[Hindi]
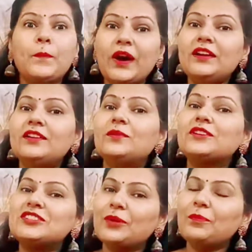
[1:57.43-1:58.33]
बट
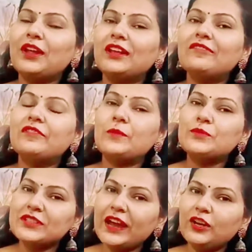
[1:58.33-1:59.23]
जब मैंने
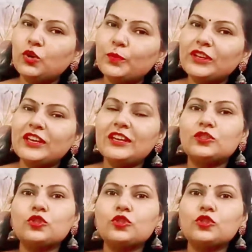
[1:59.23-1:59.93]
वेबसाइट ओपन की